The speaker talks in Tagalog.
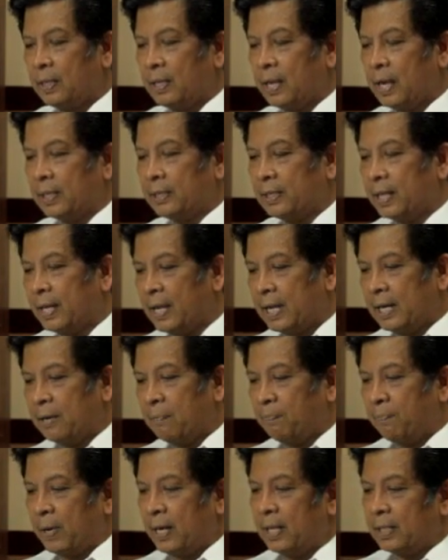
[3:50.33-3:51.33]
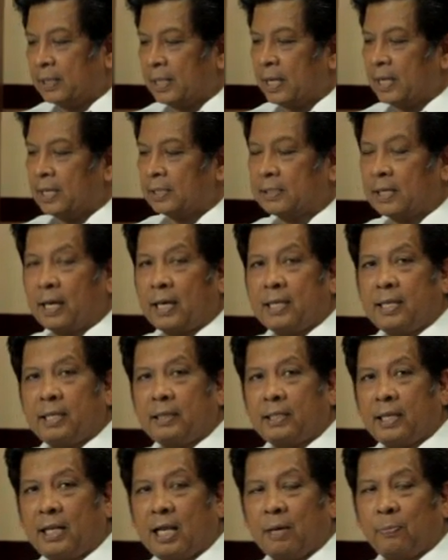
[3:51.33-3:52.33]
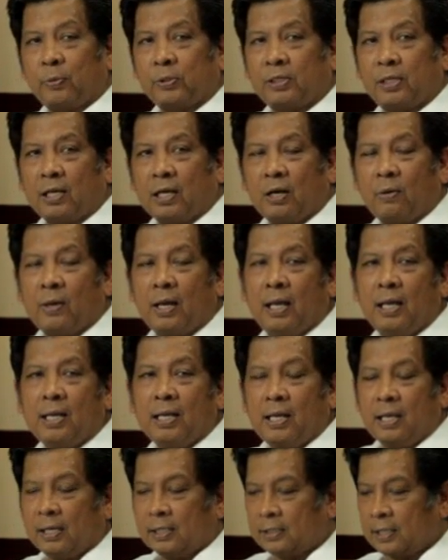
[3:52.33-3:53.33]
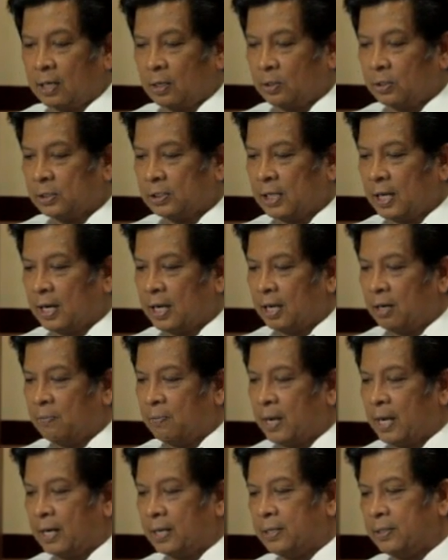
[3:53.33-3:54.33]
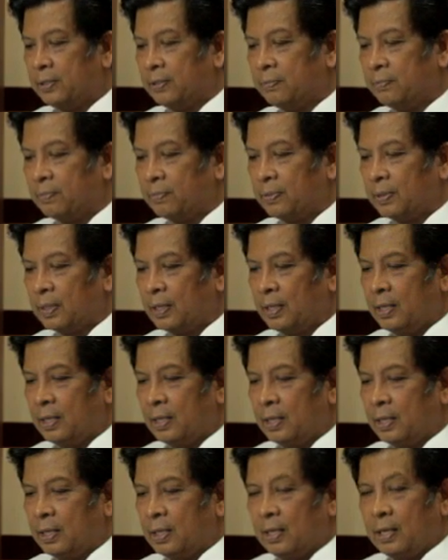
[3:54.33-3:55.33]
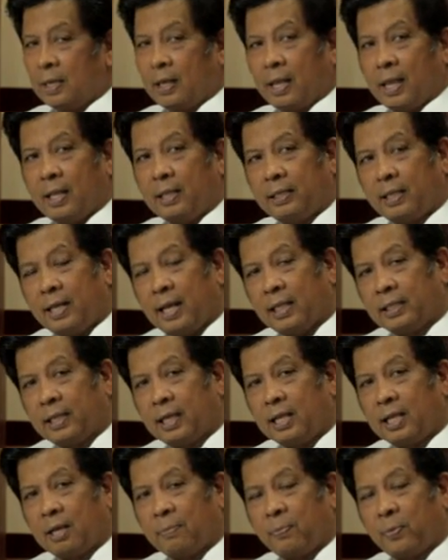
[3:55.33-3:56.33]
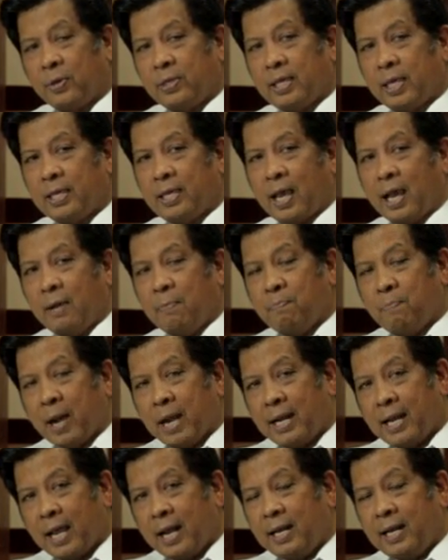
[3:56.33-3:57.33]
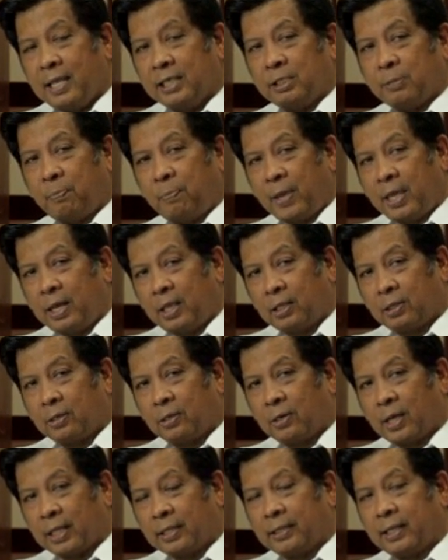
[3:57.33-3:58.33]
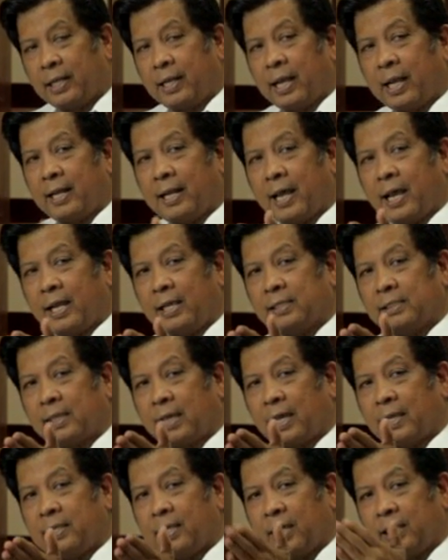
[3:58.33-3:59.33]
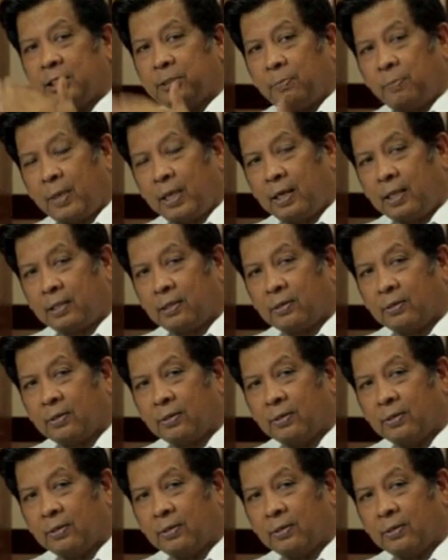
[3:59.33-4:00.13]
at nananampalataya sa kanyang tinapos na gawa sa krus ng Kalbaryo, ang tinatanggap po niya ay ang banal na espiritu at nananahan sa kanyang espiritu.